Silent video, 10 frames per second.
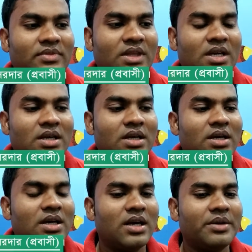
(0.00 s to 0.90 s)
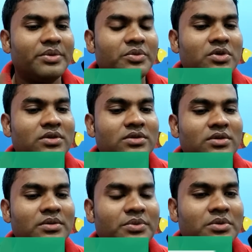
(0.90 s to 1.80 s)
থাকেন আমি মূলত
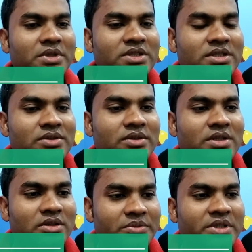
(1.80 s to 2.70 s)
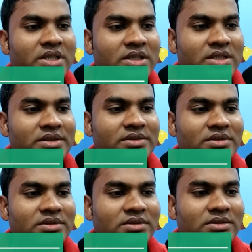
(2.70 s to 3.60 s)
প্রবাসে সৌদি আরবে থাকি
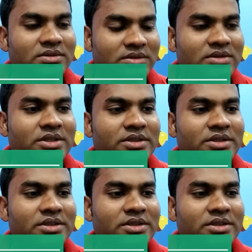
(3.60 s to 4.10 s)
সৌদি আরবে